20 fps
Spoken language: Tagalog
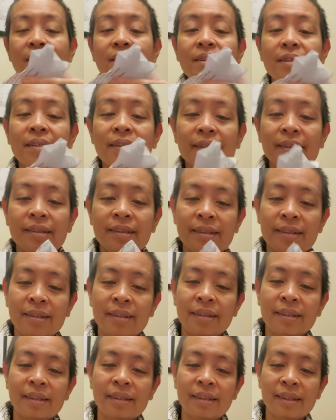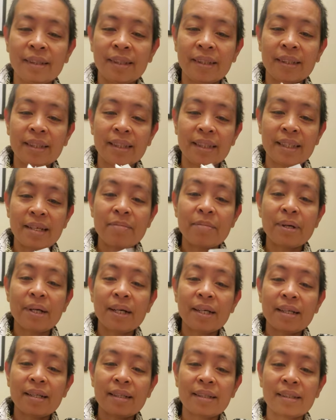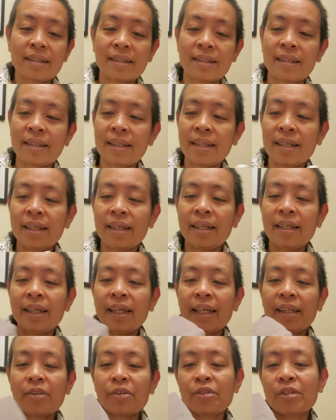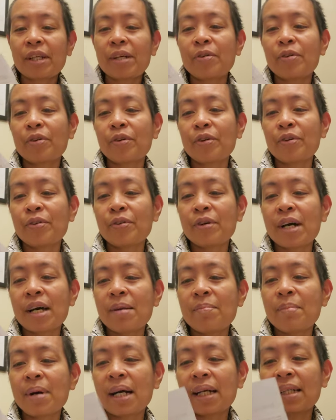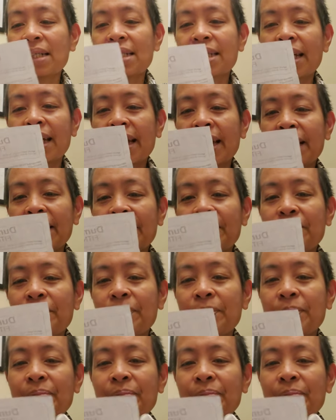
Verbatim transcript: Oh. Diba? Ito siguro yung unboxing.